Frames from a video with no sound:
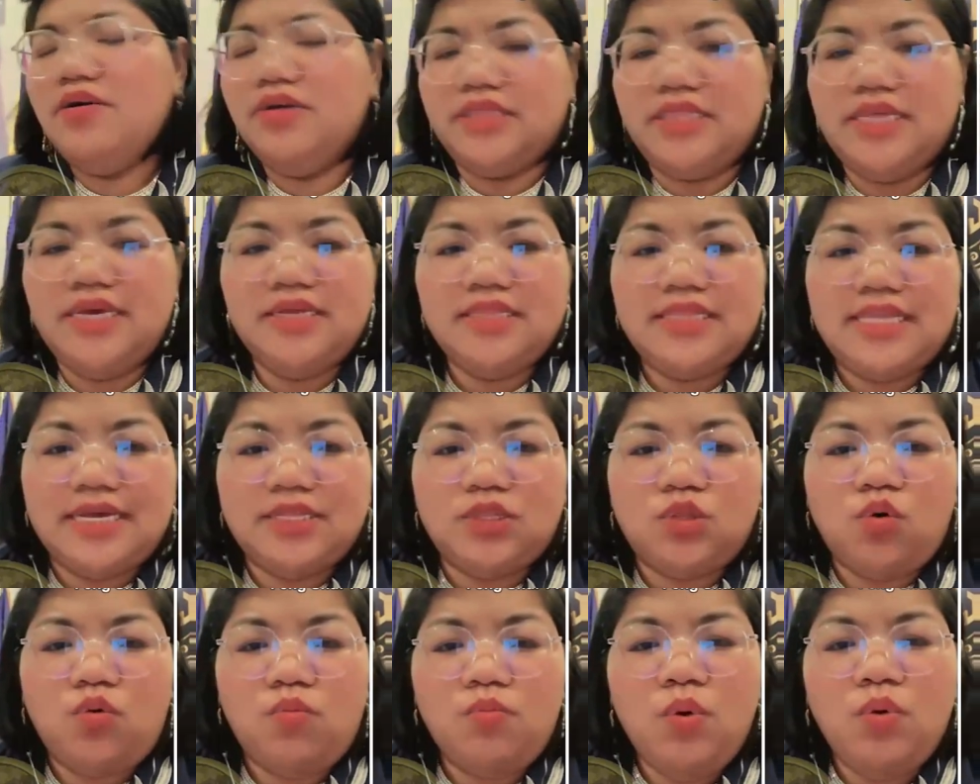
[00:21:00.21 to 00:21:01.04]
mà tia ta
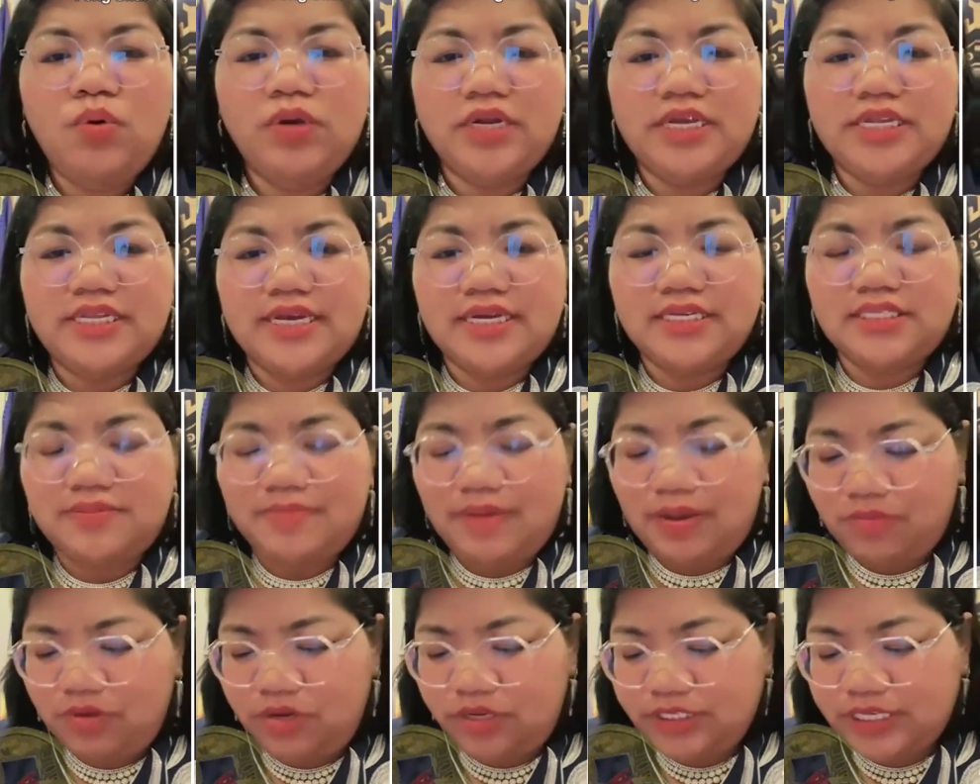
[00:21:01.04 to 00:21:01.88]
tụ buôn này chai
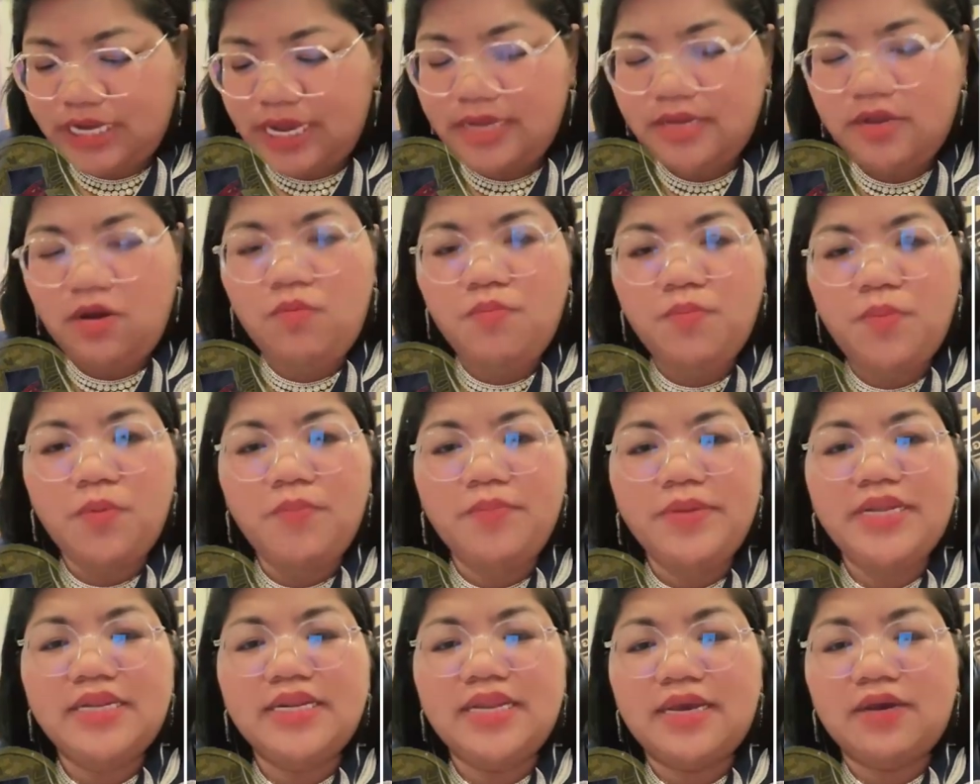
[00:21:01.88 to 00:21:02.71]
xem do chai ông Phu
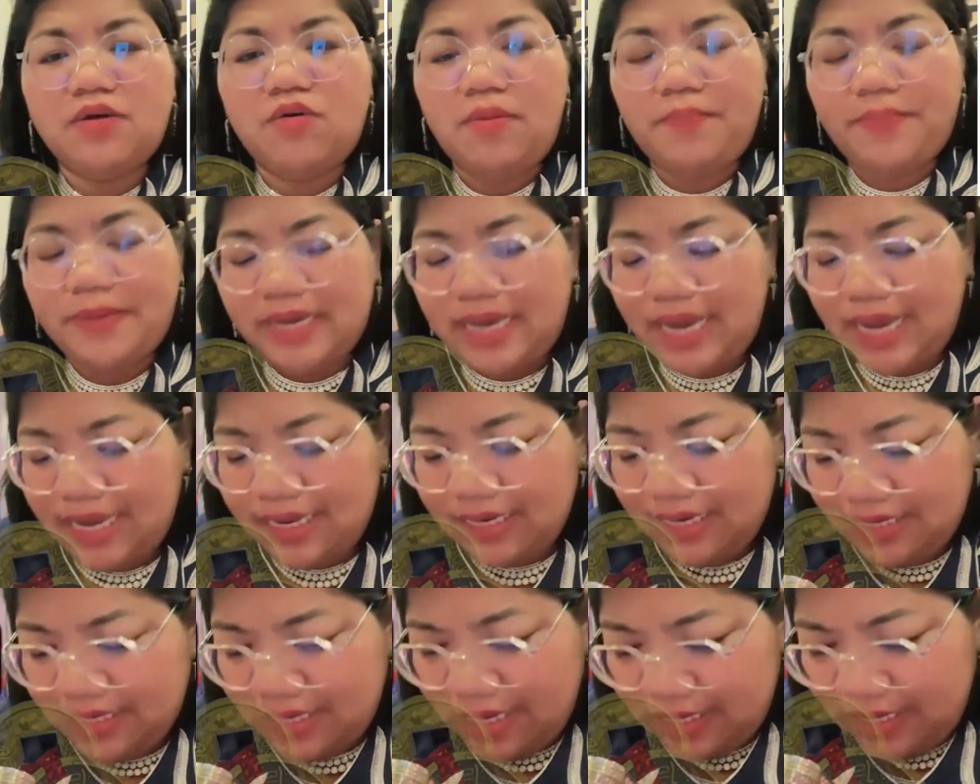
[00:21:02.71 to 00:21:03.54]
Minh này quạt
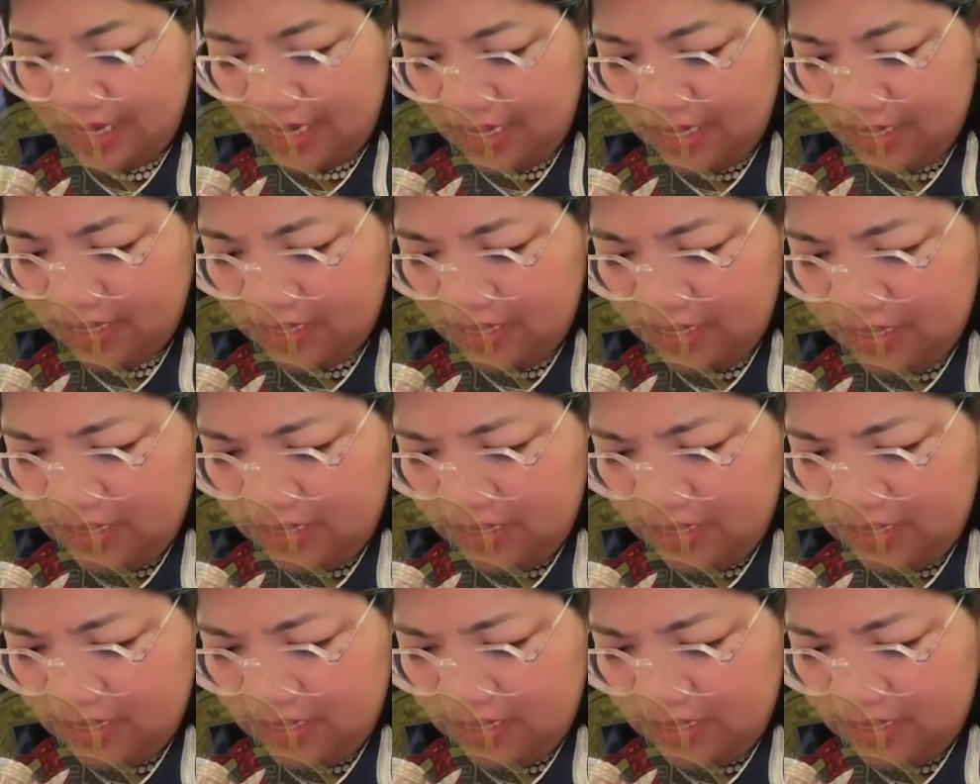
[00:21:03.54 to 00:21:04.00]
cái này chai đấy